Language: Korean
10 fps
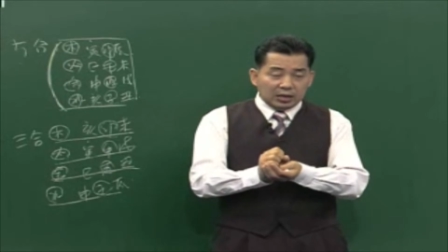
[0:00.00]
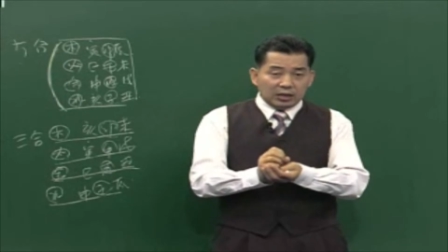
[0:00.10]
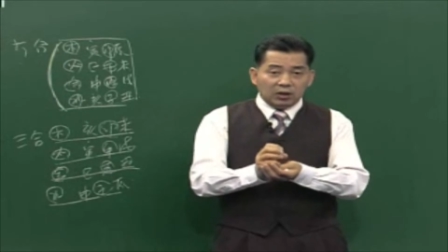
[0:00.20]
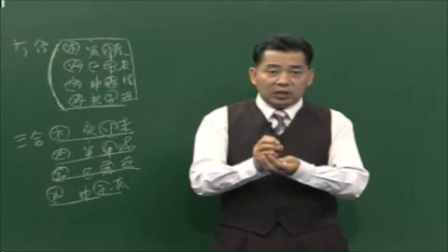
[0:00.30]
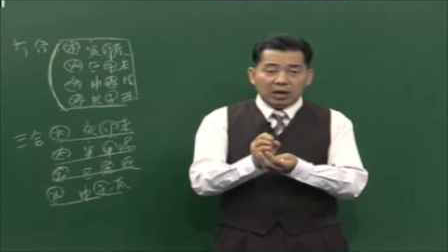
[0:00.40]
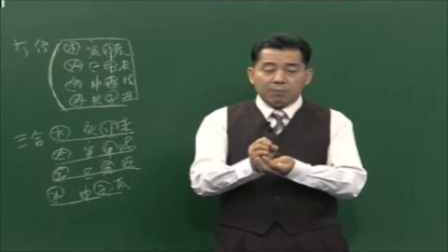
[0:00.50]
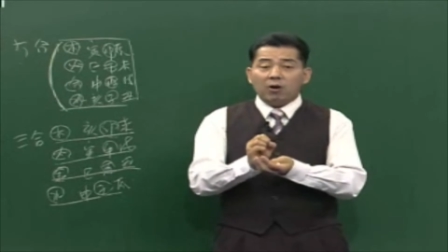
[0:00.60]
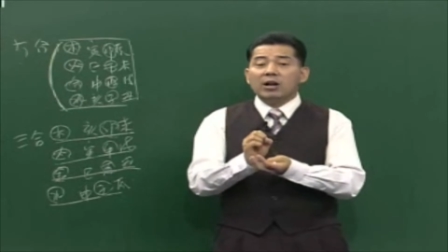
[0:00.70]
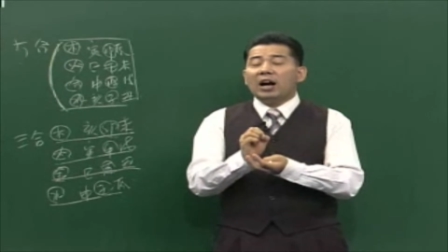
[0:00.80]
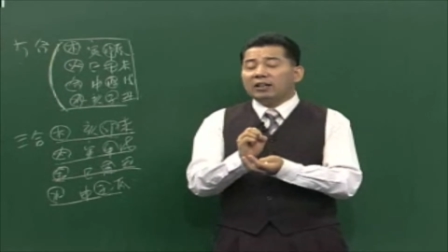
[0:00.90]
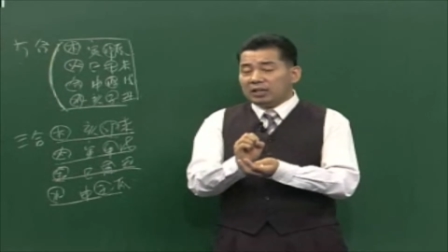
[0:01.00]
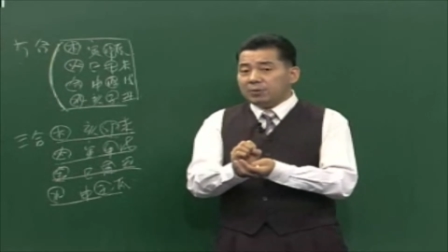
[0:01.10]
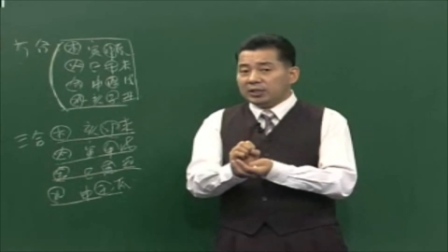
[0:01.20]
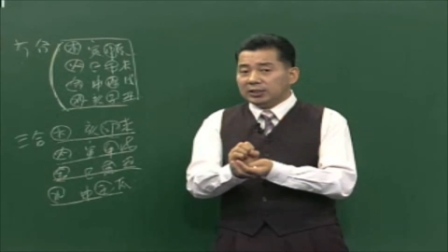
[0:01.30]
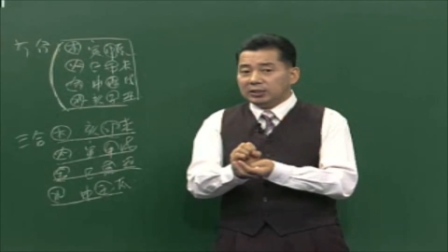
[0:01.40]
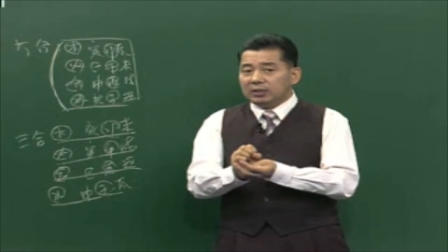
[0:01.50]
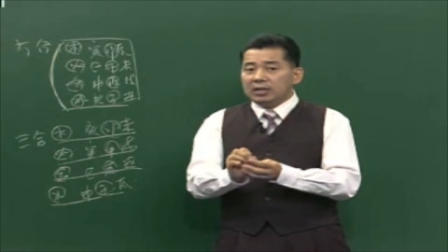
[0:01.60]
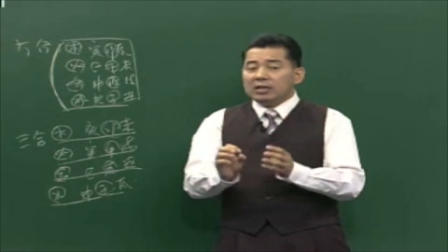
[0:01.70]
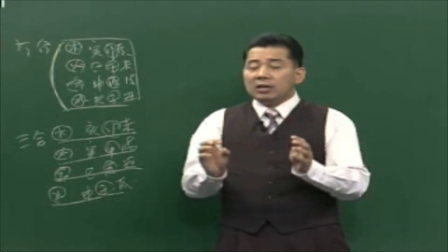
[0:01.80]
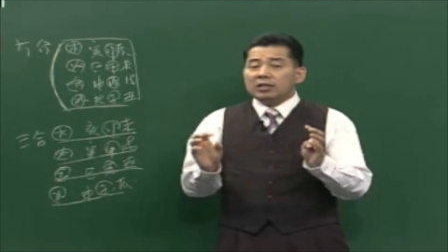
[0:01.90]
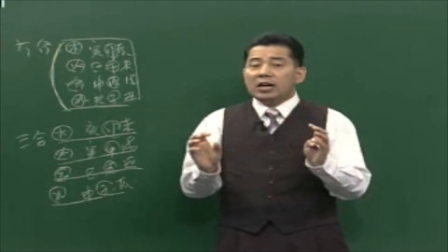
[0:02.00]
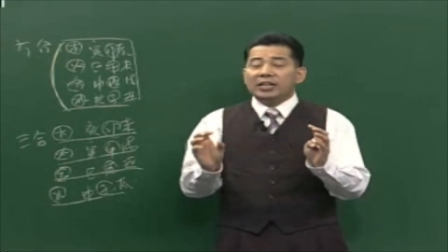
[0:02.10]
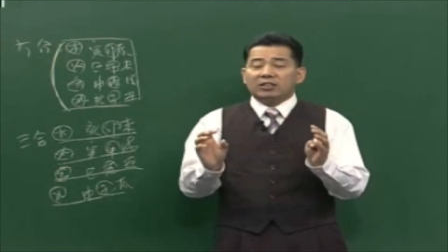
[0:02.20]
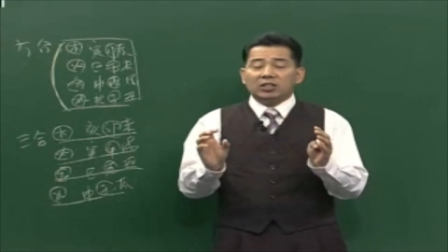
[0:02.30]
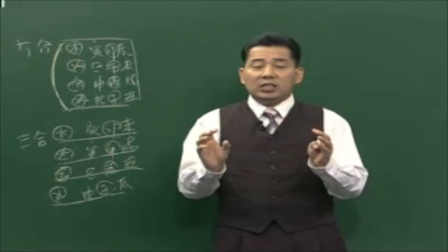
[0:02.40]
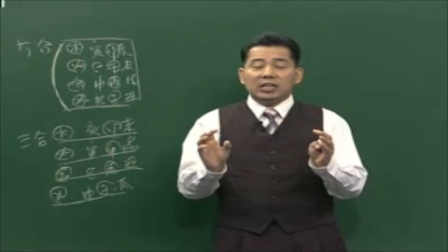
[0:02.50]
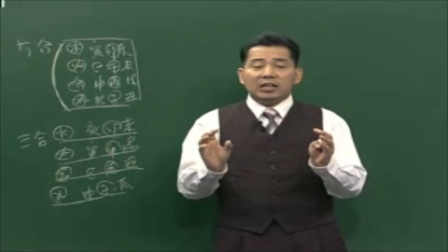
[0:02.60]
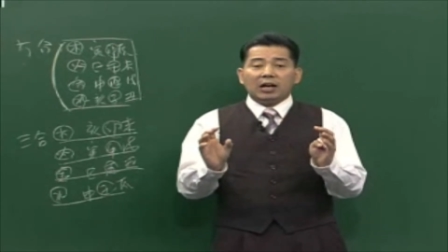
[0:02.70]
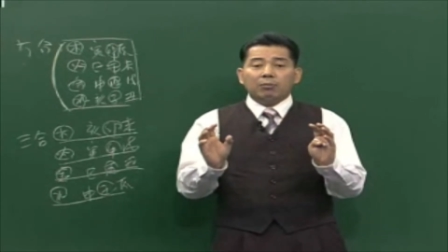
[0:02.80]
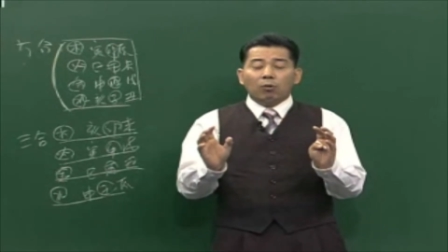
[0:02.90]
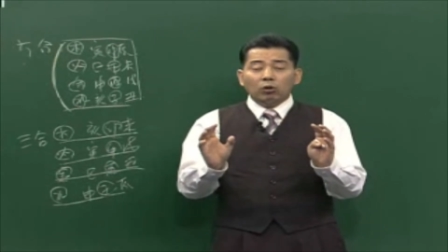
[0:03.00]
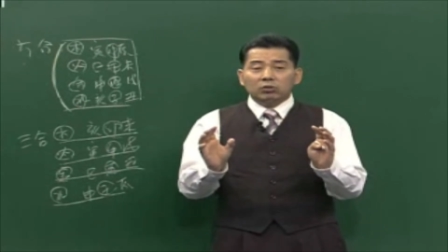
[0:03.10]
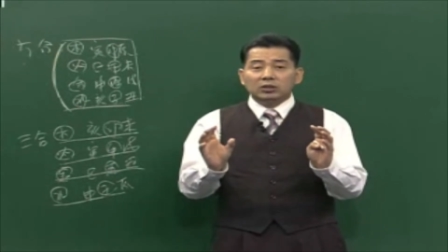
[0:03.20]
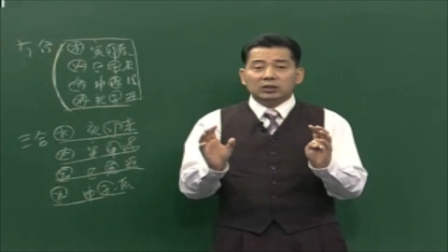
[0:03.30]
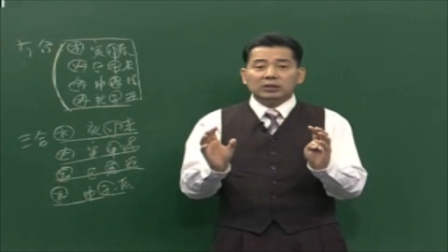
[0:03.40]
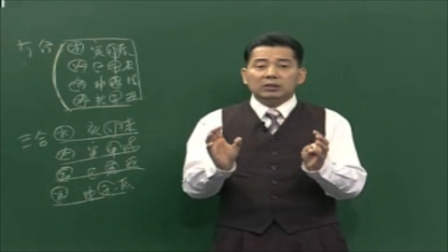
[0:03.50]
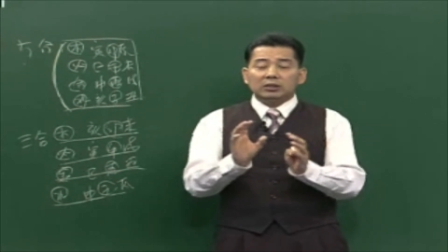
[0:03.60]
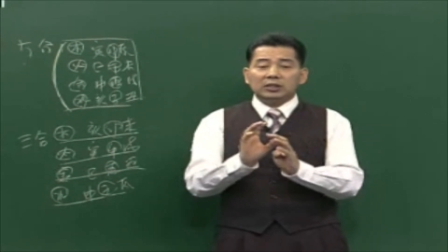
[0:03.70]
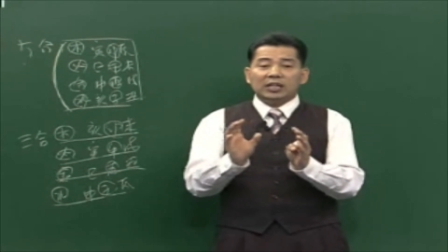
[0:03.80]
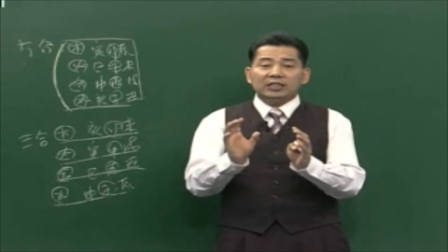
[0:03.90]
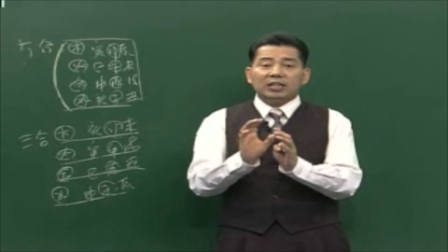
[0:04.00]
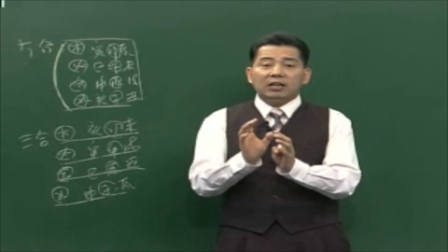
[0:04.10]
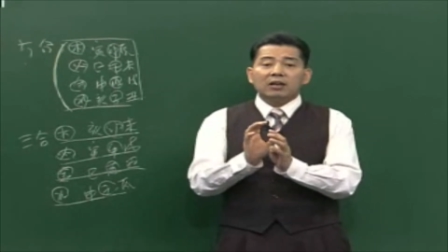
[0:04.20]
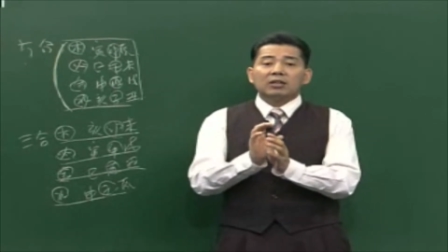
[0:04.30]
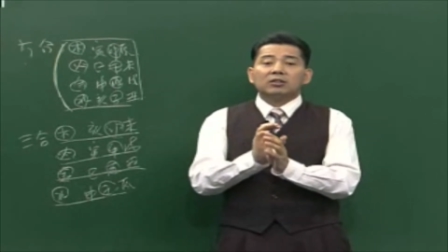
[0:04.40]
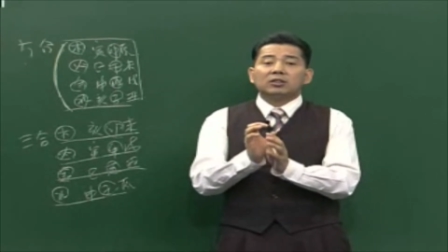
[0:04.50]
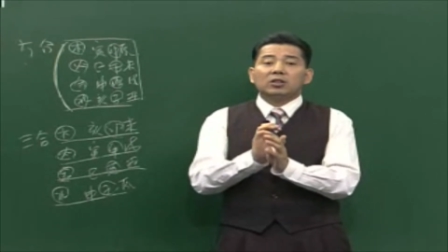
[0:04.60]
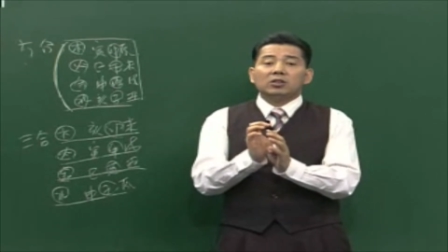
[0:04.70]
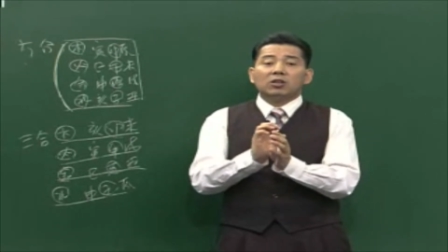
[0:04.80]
이렇게 변화가 되면은 그 안에 있던 지장간 모두는 자기의 그 성,